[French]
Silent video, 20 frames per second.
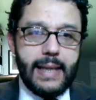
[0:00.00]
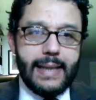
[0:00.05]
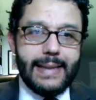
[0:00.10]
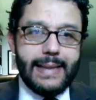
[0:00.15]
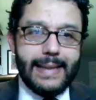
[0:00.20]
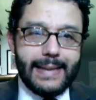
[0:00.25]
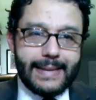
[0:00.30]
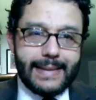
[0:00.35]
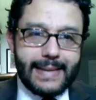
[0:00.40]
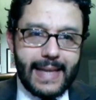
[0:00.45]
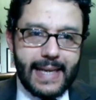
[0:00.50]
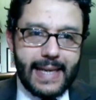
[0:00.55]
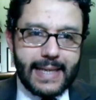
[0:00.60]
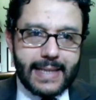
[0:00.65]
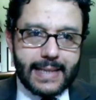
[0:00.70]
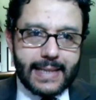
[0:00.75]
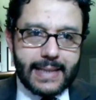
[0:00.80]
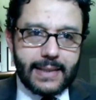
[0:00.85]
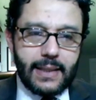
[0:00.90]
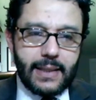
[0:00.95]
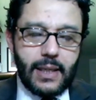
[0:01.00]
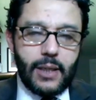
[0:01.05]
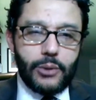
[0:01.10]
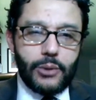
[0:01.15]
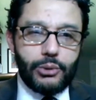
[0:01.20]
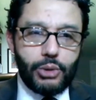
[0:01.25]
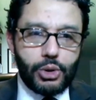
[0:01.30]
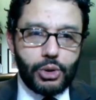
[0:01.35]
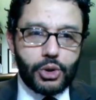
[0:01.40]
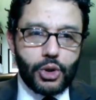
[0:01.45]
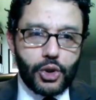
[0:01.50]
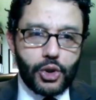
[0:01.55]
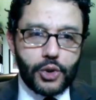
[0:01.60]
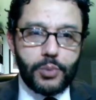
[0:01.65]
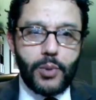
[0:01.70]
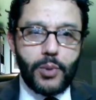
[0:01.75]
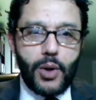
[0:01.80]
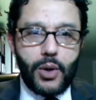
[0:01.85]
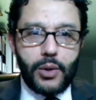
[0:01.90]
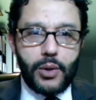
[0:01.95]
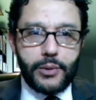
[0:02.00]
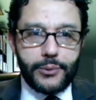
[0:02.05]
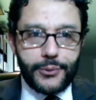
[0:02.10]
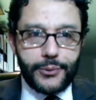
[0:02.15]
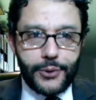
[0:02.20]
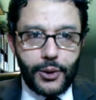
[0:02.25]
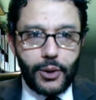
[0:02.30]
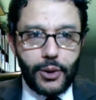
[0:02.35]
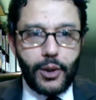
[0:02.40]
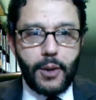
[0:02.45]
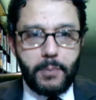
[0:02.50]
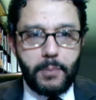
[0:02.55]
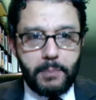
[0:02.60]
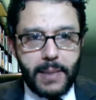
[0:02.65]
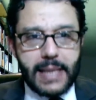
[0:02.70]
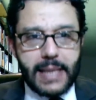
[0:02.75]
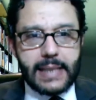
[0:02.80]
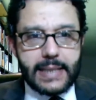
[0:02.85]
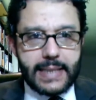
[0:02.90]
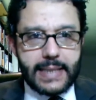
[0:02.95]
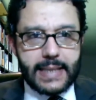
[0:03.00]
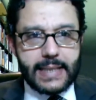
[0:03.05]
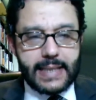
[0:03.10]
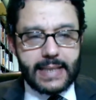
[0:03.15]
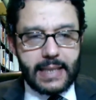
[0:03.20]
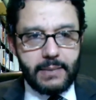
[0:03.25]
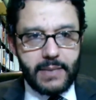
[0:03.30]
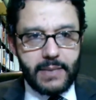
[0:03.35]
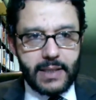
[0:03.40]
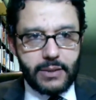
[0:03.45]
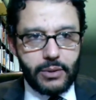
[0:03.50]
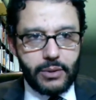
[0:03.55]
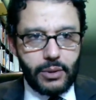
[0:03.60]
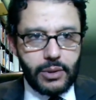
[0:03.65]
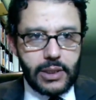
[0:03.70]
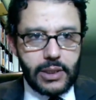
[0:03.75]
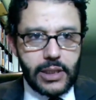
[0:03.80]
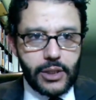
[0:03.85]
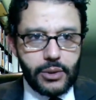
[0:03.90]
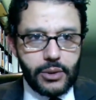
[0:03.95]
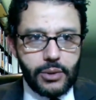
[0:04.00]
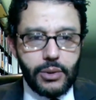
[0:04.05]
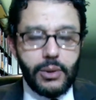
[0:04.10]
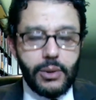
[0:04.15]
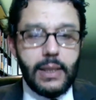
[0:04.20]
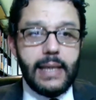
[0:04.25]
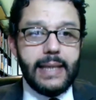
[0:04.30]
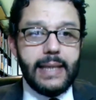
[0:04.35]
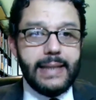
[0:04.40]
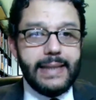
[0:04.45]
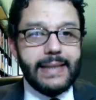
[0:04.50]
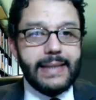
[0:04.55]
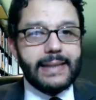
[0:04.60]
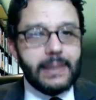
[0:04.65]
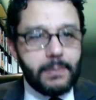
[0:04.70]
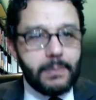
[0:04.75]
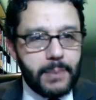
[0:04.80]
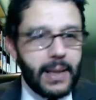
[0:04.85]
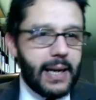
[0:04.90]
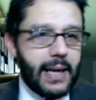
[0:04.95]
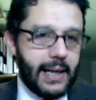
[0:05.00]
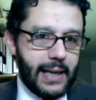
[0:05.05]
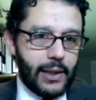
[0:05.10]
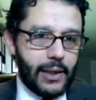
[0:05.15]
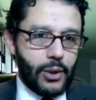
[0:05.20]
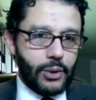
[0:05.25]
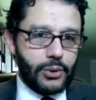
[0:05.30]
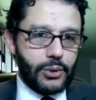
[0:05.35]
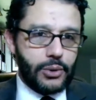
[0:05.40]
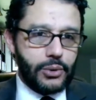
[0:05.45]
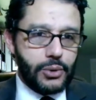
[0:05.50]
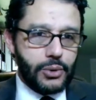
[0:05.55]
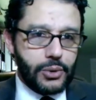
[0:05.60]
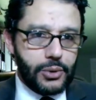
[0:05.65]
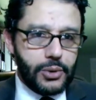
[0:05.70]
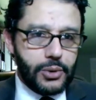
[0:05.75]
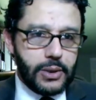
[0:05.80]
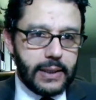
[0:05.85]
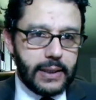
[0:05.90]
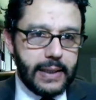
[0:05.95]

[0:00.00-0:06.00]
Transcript: les thèses du changement violent par les extrémistes religieux n'étaient pas à l'ordre du jour.